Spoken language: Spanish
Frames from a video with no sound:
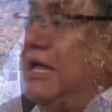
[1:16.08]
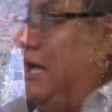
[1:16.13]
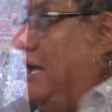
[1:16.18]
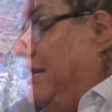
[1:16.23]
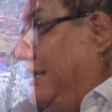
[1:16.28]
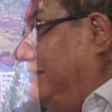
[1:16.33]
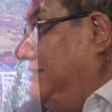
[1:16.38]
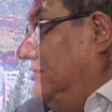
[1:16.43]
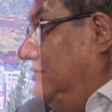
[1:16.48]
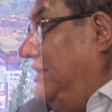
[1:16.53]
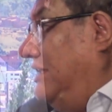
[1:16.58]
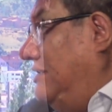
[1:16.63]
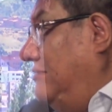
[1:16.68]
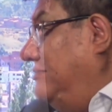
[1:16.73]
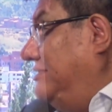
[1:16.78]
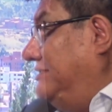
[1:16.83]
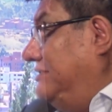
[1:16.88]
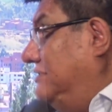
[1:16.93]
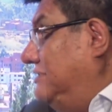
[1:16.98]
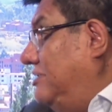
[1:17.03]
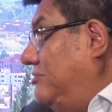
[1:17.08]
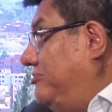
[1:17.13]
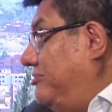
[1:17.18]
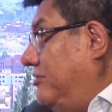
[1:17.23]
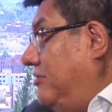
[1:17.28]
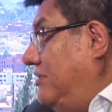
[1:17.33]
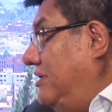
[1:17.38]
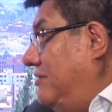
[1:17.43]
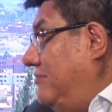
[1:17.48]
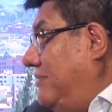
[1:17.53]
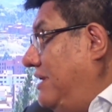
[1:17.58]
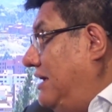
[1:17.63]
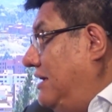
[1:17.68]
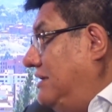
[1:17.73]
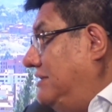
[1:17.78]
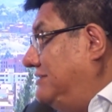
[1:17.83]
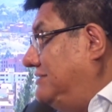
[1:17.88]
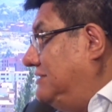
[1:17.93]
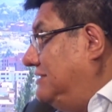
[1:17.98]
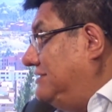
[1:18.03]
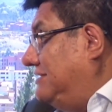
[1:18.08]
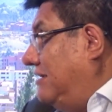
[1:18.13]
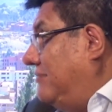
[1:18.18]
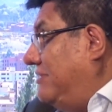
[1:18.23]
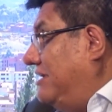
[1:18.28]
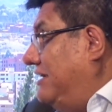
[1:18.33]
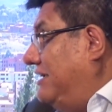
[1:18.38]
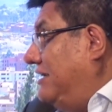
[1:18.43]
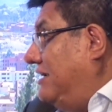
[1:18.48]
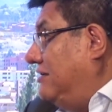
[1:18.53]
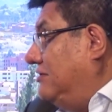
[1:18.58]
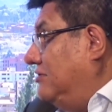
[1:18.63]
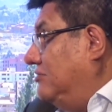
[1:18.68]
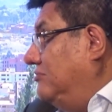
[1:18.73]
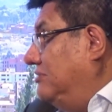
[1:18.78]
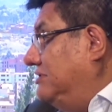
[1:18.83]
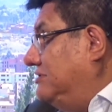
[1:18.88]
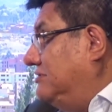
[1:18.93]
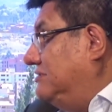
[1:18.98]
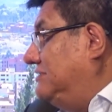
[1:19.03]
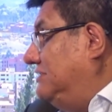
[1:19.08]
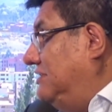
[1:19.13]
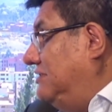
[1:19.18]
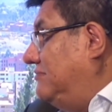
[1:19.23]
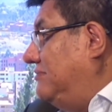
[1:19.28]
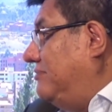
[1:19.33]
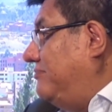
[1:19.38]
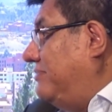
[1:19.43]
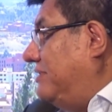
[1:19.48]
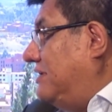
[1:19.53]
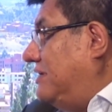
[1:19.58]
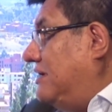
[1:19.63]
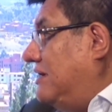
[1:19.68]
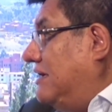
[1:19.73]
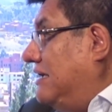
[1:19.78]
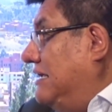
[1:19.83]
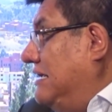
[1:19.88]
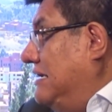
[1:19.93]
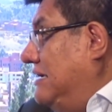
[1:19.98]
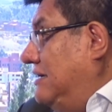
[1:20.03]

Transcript: La segunda dimensión del problema es, es, la manera como eso sirve para